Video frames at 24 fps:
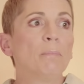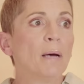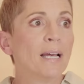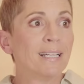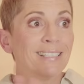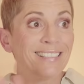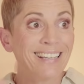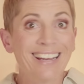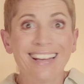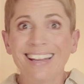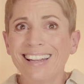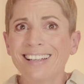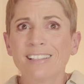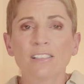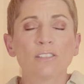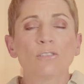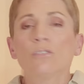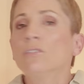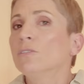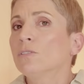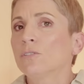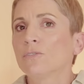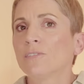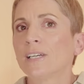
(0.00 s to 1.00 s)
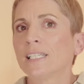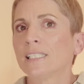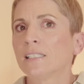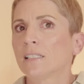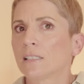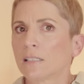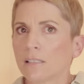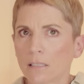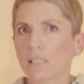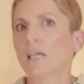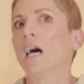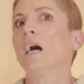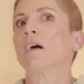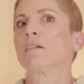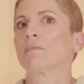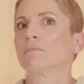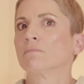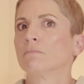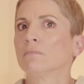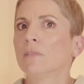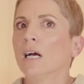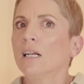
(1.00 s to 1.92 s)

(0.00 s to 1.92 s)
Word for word: bei Drehs und so weiter getragen.